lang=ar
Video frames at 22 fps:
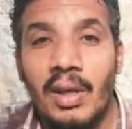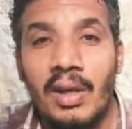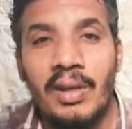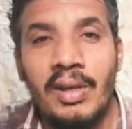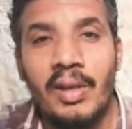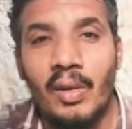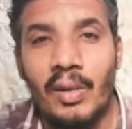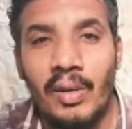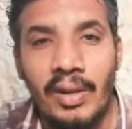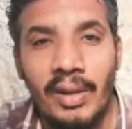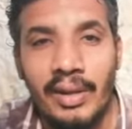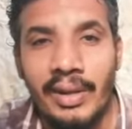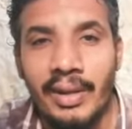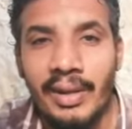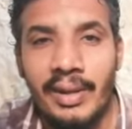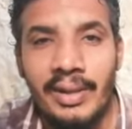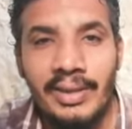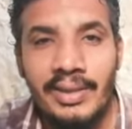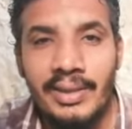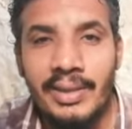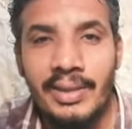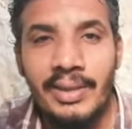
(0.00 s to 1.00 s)
الدوري
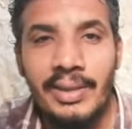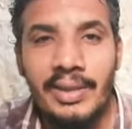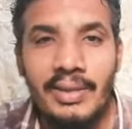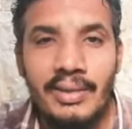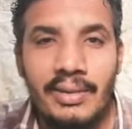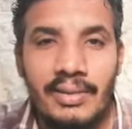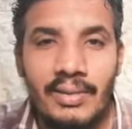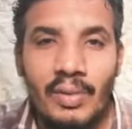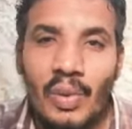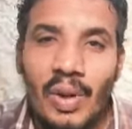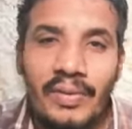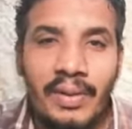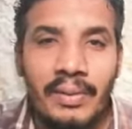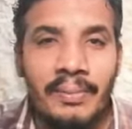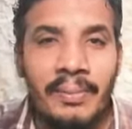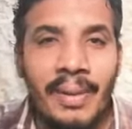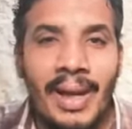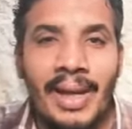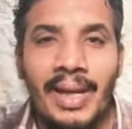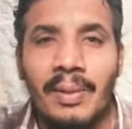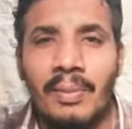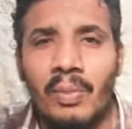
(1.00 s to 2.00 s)
الانجليزي وافي
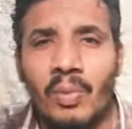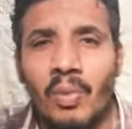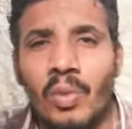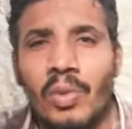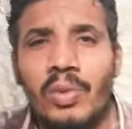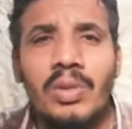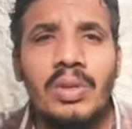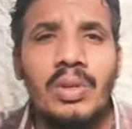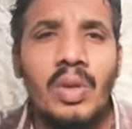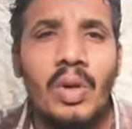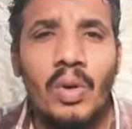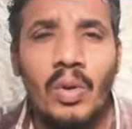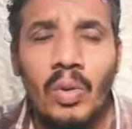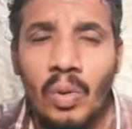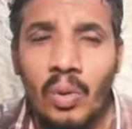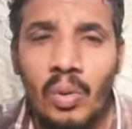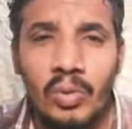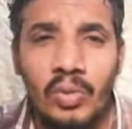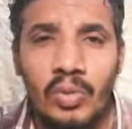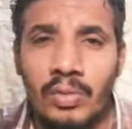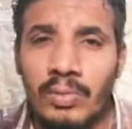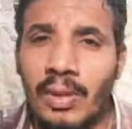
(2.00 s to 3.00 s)
معانا بكل
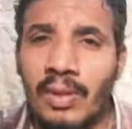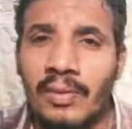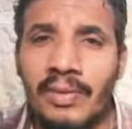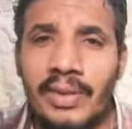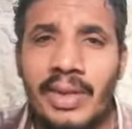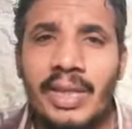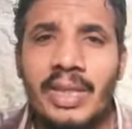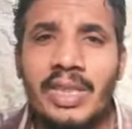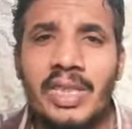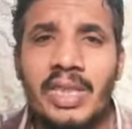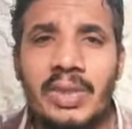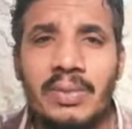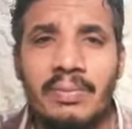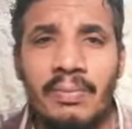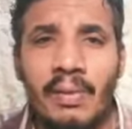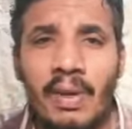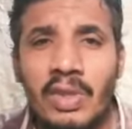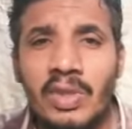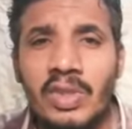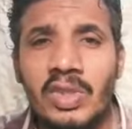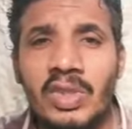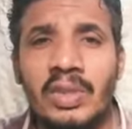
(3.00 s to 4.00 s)
عهوده مفيش
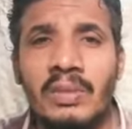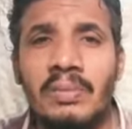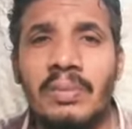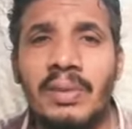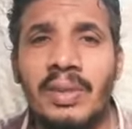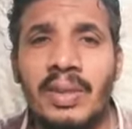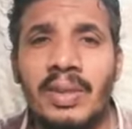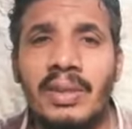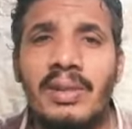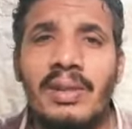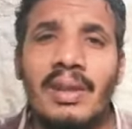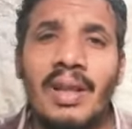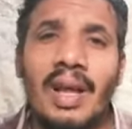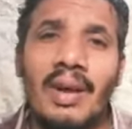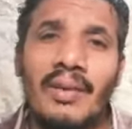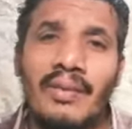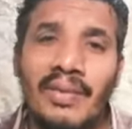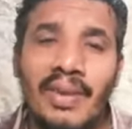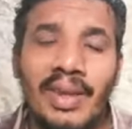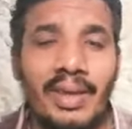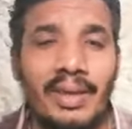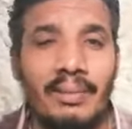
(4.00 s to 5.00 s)
ماتش بيطلع
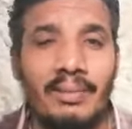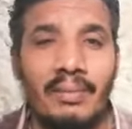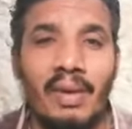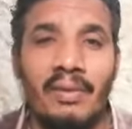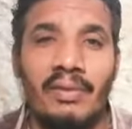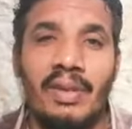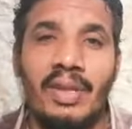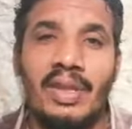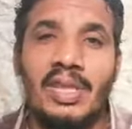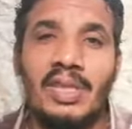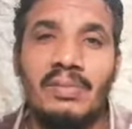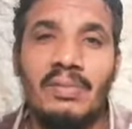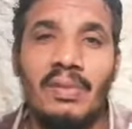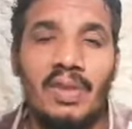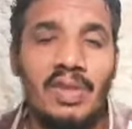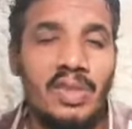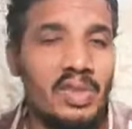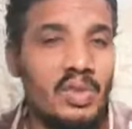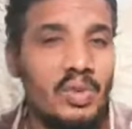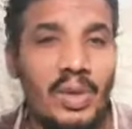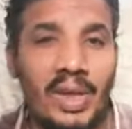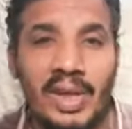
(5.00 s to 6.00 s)
فيك مفيش
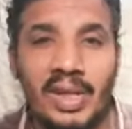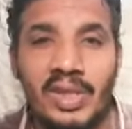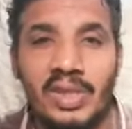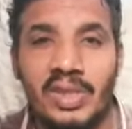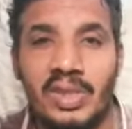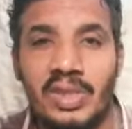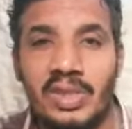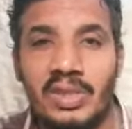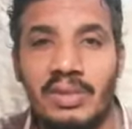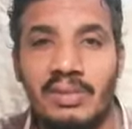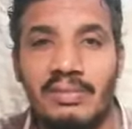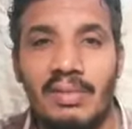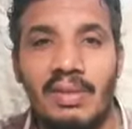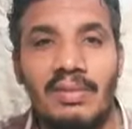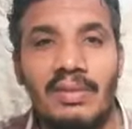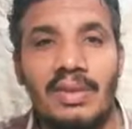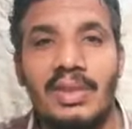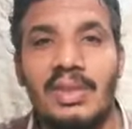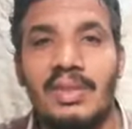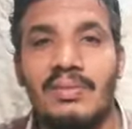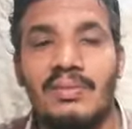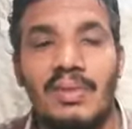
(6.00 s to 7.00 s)
ماتش وحش
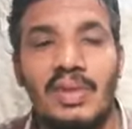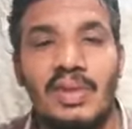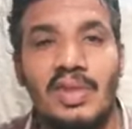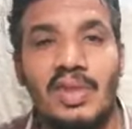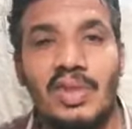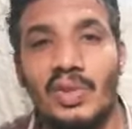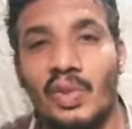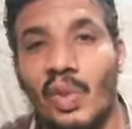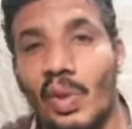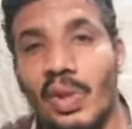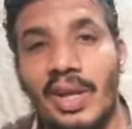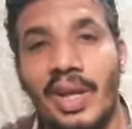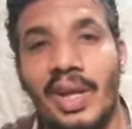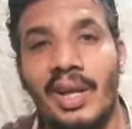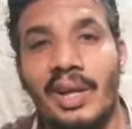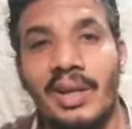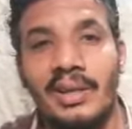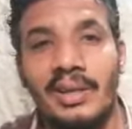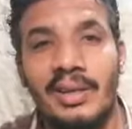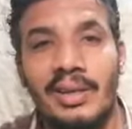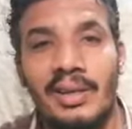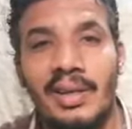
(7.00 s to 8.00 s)
مفيش ماتش
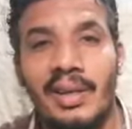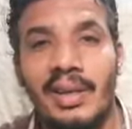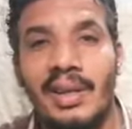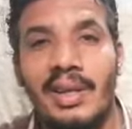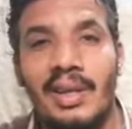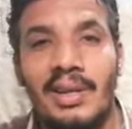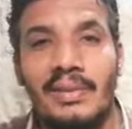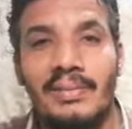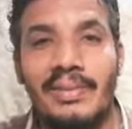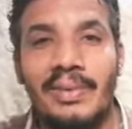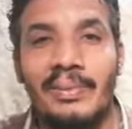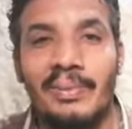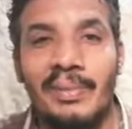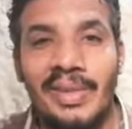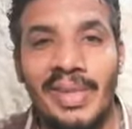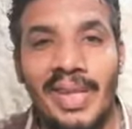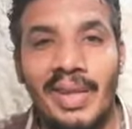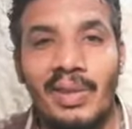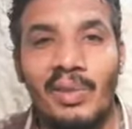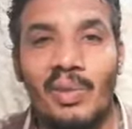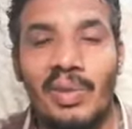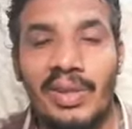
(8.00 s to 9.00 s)
ضايع من
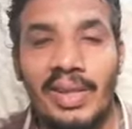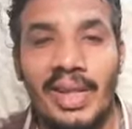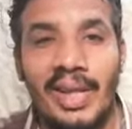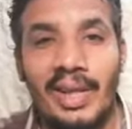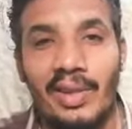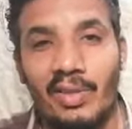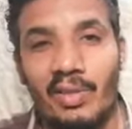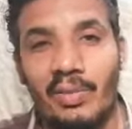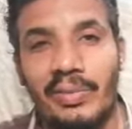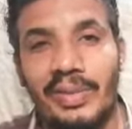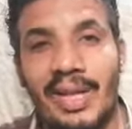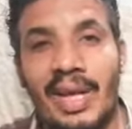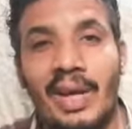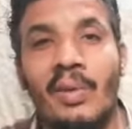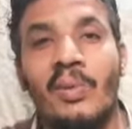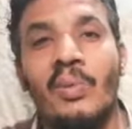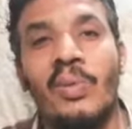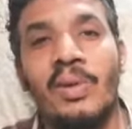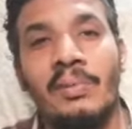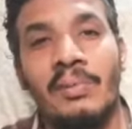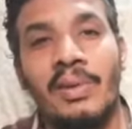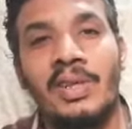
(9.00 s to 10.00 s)
بدايته لنهايته من
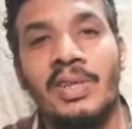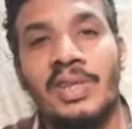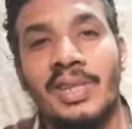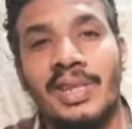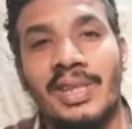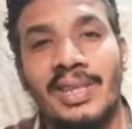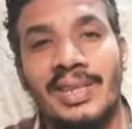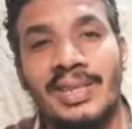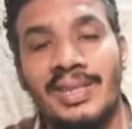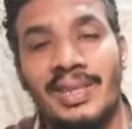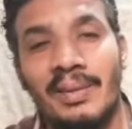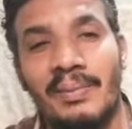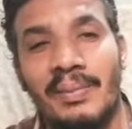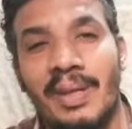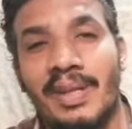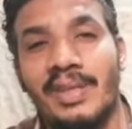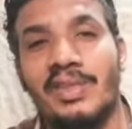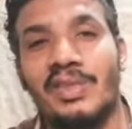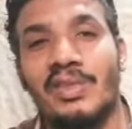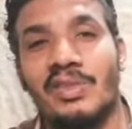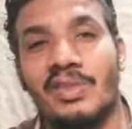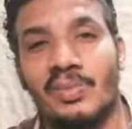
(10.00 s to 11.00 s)
اول ماتش كريستال
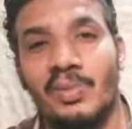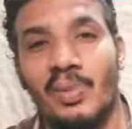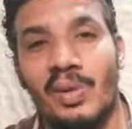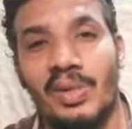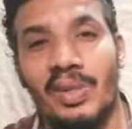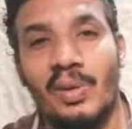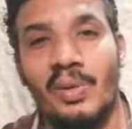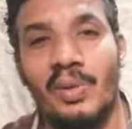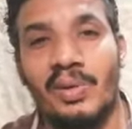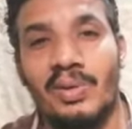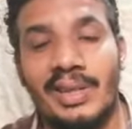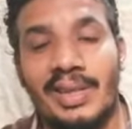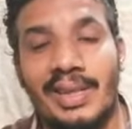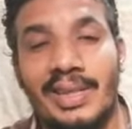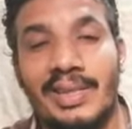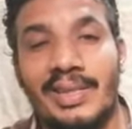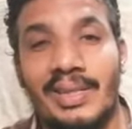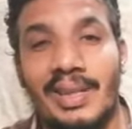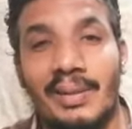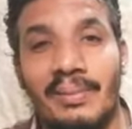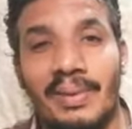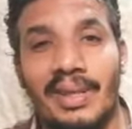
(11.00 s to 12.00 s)
بالاس الاسبوع دوت
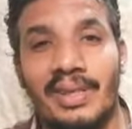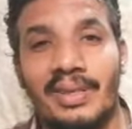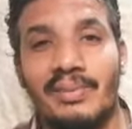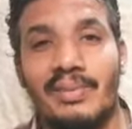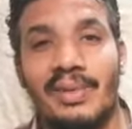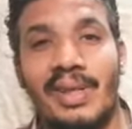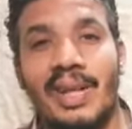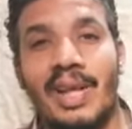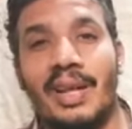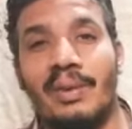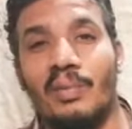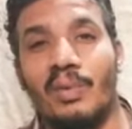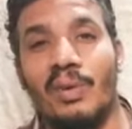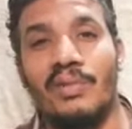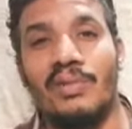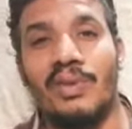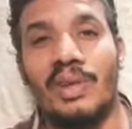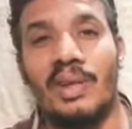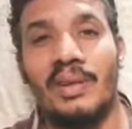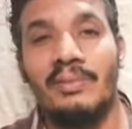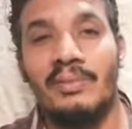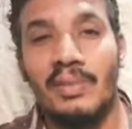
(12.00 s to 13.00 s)
كريستال بالاس بيلعب
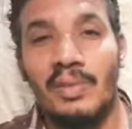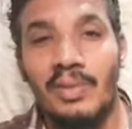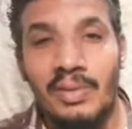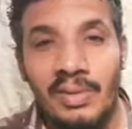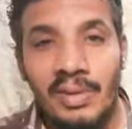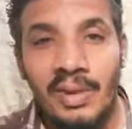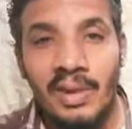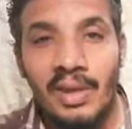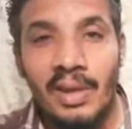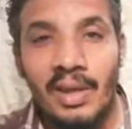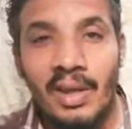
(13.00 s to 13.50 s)
ولفرهامبتون